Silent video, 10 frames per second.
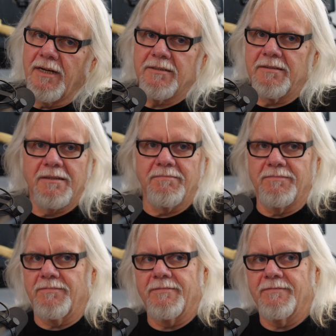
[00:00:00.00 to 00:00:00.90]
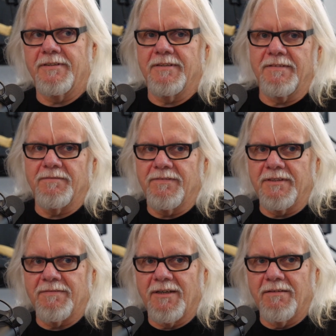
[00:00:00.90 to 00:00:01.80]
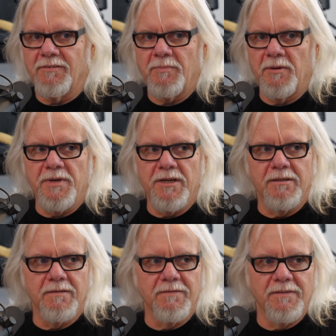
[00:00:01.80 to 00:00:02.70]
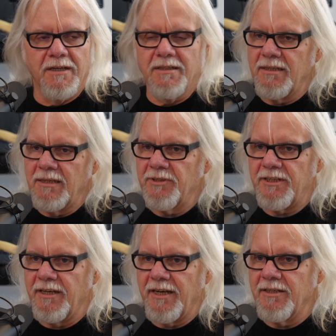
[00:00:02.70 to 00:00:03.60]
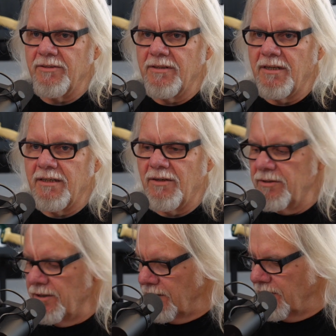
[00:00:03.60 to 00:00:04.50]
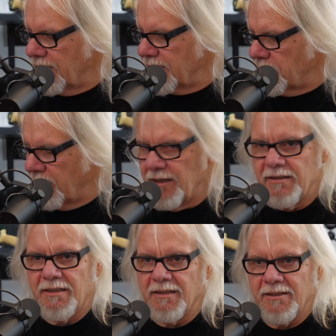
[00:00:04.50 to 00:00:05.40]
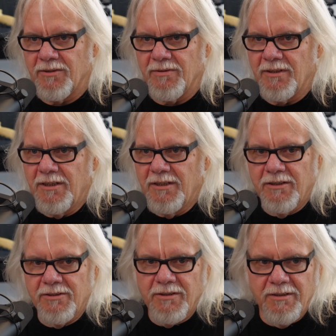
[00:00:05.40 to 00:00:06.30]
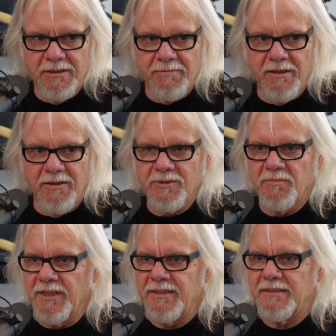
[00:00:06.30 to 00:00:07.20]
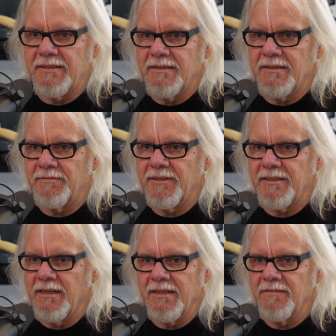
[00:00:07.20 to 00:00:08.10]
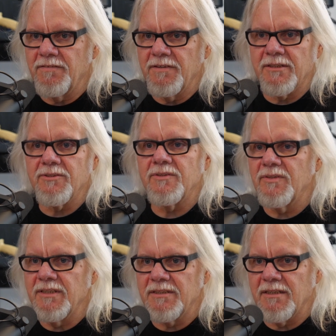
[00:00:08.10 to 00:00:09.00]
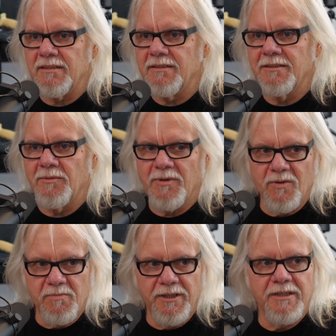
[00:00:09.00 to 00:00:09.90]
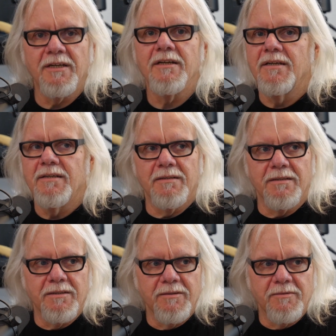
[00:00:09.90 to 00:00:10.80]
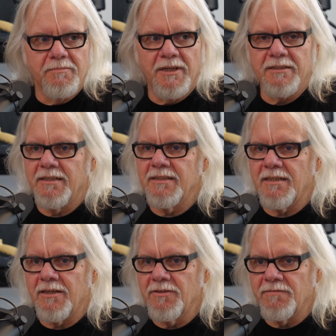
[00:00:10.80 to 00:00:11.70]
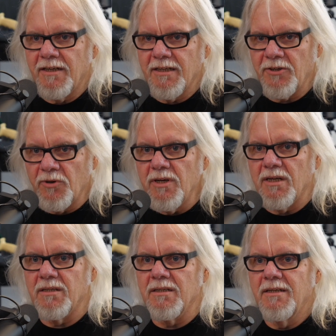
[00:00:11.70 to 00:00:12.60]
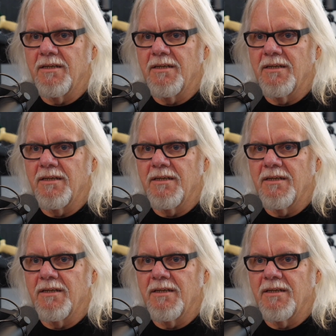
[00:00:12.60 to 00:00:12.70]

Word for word: Also sie, es war wie bei mir, wir hatten da nie mit gerechnet und hatten auch nicht irgendwas geplant in der Richtung, ja. sondern das war aus dem Nichts. Das wäre das Gleiche, wie wenn jetzt Gott zu dir sagt, in dem Augenblick, äh, pack deine Sachen und fahr nach Grönland.